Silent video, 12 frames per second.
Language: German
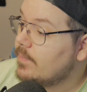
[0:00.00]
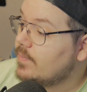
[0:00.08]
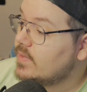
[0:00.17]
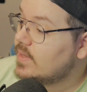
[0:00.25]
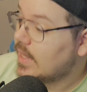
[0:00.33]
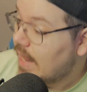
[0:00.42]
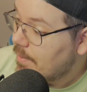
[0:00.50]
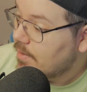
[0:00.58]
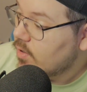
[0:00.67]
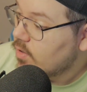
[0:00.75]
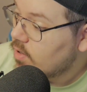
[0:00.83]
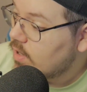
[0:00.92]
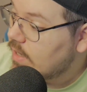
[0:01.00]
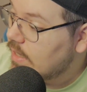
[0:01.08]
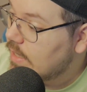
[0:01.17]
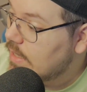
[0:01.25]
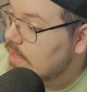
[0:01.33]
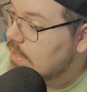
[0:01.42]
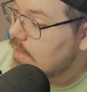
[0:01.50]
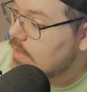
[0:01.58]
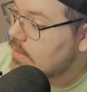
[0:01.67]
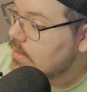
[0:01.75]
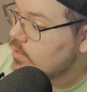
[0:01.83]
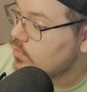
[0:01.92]
Dann haben wir noch
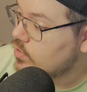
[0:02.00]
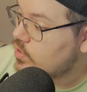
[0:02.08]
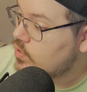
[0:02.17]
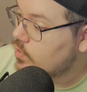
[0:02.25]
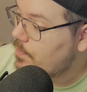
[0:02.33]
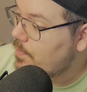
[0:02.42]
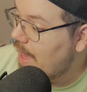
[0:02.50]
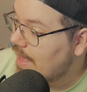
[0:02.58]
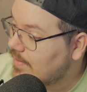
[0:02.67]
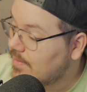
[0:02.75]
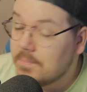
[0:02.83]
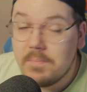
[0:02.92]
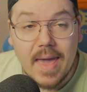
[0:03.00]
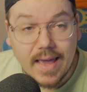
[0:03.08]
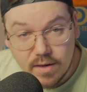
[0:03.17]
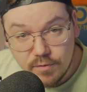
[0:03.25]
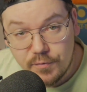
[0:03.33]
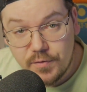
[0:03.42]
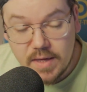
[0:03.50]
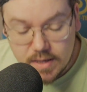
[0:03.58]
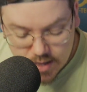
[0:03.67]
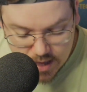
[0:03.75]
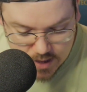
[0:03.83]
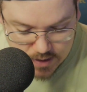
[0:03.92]
äh, News zu Pat
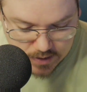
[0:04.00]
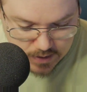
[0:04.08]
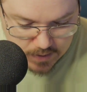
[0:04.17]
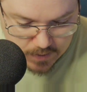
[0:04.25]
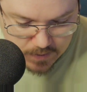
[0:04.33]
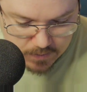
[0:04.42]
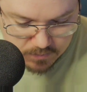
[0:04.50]
McAfee, ja. Ähm,